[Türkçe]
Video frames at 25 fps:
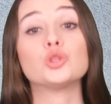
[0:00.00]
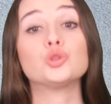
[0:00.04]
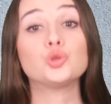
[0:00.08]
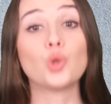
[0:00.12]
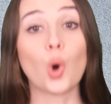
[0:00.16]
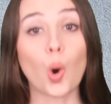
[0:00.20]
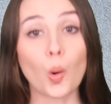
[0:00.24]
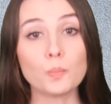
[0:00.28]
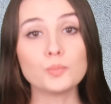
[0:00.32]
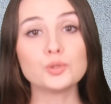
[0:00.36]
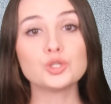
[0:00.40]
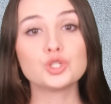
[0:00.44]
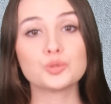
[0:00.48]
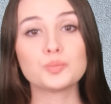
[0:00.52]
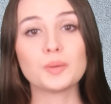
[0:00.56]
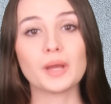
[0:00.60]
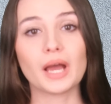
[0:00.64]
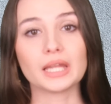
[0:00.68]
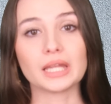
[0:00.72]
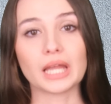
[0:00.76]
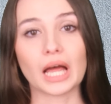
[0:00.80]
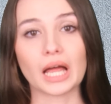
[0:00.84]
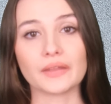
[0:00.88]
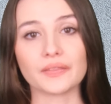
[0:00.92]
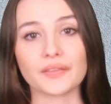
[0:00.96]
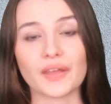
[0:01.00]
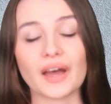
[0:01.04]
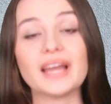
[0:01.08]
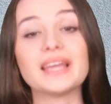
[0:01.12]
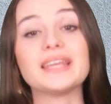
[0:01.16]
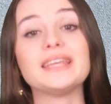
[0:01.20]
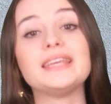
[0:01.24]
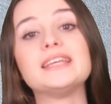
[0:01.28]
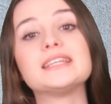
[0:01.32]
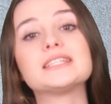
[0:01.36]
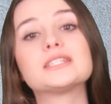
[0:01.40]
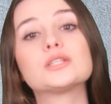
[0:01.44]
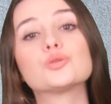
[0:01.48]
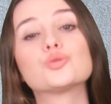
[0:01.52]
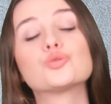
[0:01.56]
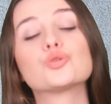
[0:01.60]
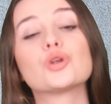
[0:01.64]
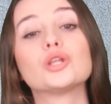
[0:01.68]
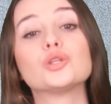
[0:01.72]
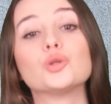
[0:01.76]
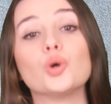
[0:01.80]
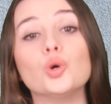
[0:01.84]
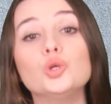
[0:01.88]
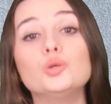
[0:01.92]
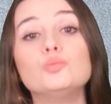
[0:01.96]
Donmuş bir alanda gizli
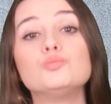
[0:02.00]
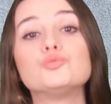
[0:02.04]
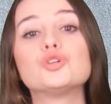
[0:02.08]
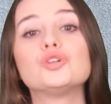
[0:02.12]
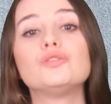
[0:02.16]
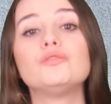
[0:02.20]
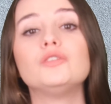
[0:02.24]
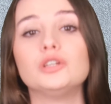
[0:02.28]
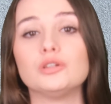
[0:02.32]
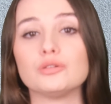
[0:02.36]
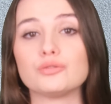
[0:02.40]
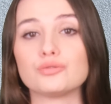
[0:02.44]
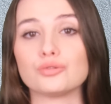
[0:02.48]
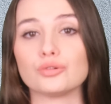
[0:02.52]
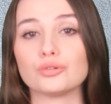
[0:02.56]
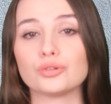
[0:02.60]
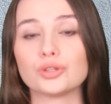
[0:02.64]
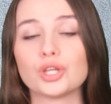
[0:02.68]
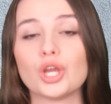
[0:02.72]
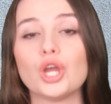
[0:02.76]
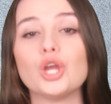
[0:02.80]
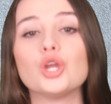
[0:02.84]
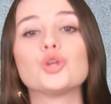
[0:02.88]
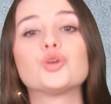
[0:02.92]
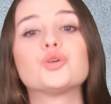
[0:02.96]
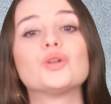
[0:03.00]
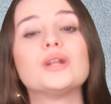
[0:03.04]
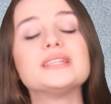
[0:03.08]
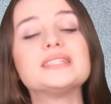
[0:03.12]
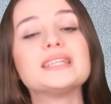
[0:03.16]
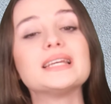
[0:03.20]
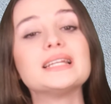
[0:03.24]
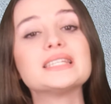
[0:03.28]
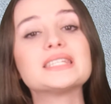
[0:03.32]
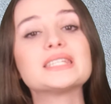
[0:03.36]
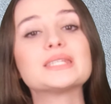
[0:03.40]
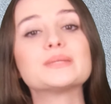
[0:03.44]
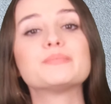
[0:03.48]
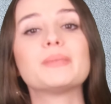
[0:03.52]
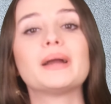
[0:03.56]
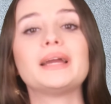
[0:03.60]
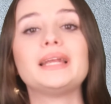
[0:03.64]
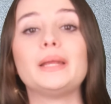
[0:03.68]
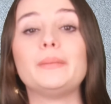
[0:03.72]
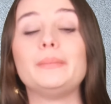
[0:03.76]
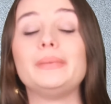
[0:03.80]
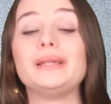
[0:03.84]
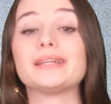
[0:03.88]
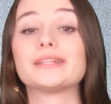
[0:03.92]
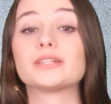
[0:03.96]
duran ölümcül virüsün küresel ısınma
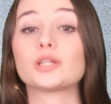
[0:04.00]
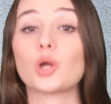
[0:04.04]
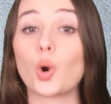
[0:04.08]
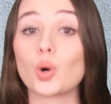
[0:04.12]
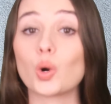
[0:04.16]
ile birlikte